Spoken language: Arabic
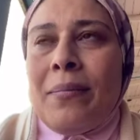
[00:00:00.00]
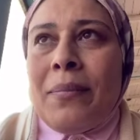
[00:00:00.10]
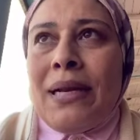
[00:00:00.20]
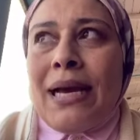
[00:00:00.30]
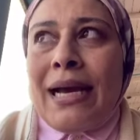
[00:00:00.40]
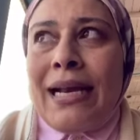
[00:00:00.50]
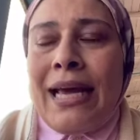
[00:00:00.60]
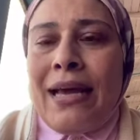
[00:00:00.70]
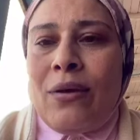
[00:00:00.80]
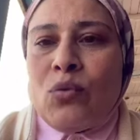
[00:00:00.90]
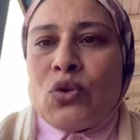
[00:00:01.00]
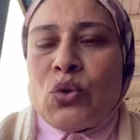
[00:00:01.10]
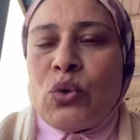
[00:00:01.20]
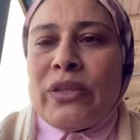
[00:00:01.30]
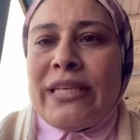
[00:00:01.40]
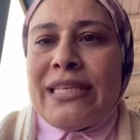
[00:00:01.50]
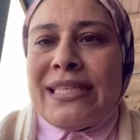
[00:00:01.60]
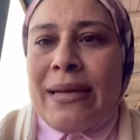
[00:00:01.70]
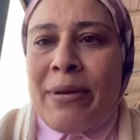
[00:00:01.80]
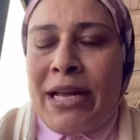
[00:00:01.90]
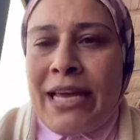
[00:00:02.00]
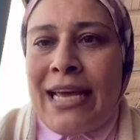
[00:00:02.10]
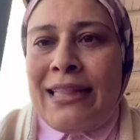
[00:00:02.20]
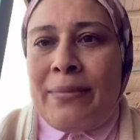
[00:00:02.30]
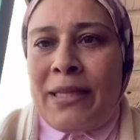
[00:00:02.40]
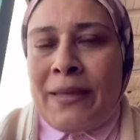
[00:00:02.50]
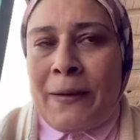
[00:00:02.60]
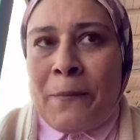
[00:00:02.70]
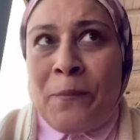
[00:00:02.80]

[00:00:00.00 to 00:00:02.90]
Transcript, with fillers: بالاخلاق وصوره الاسلام اللي هي قدمتها